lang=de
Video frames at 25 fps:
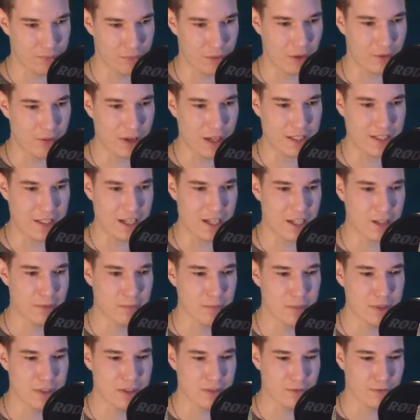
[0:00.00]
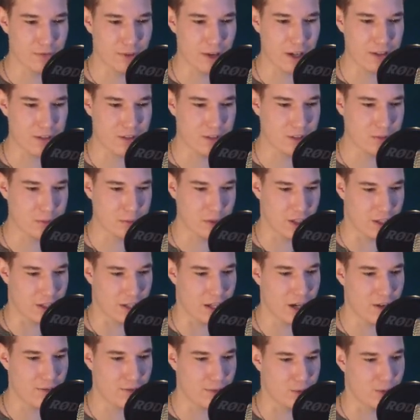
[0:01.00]
da war ich echt ein bisschen fertig mit den
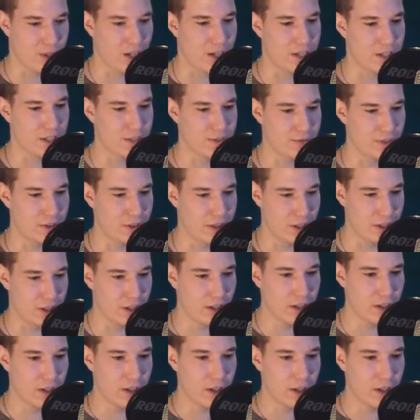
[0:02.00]
Nerven und alles, weil